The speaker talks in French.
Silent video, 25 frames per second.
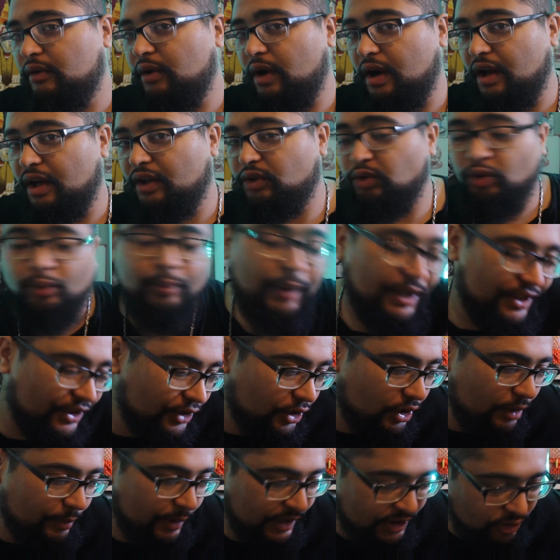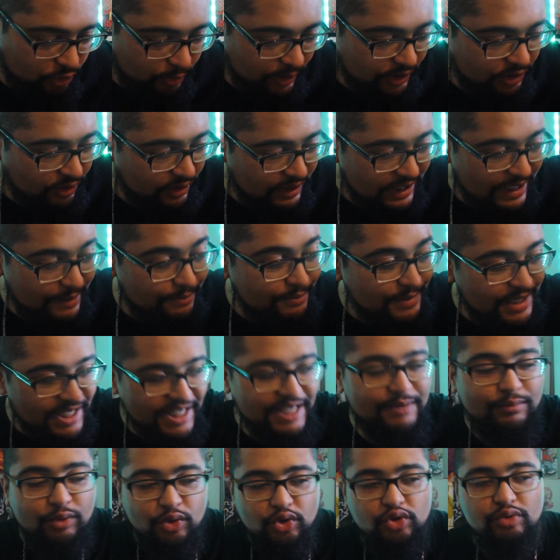Voilà, donc maintenant, à partir de maintenant, les
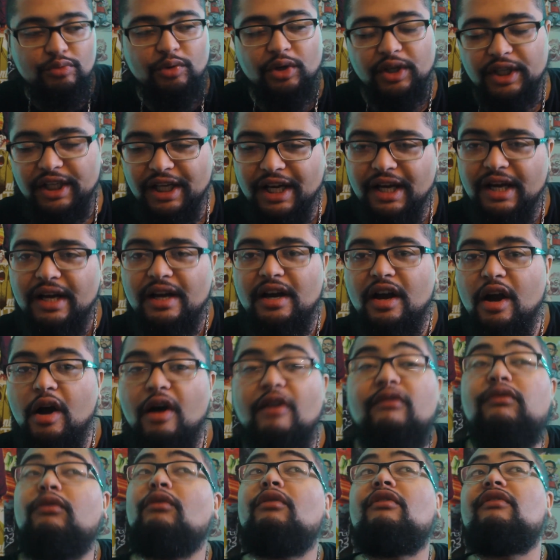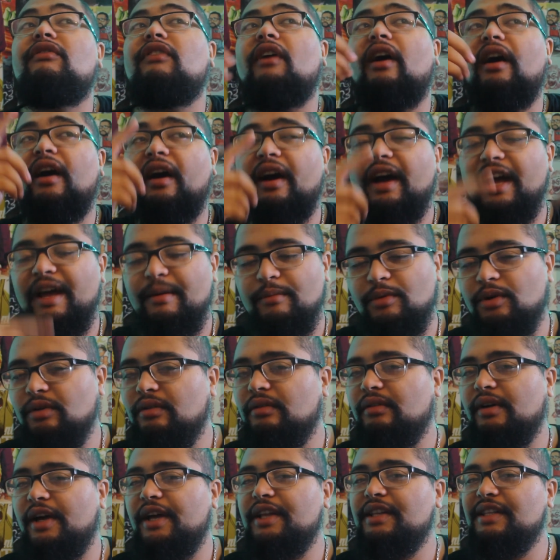mini-menus manga vont
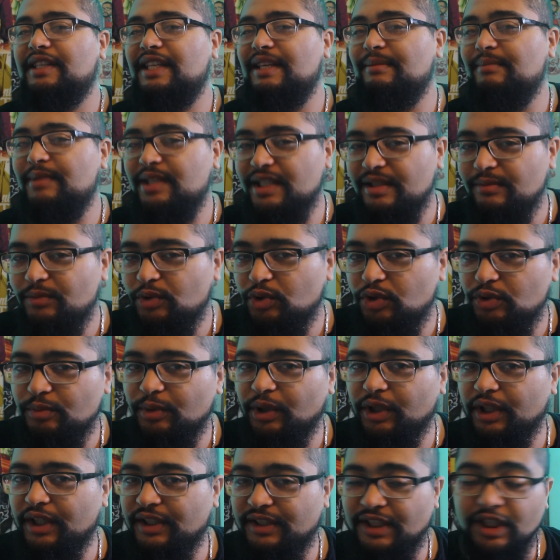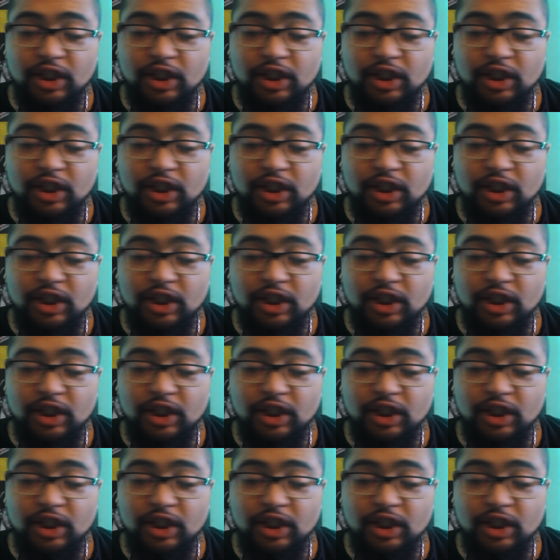vraiment être des mini-menus manga.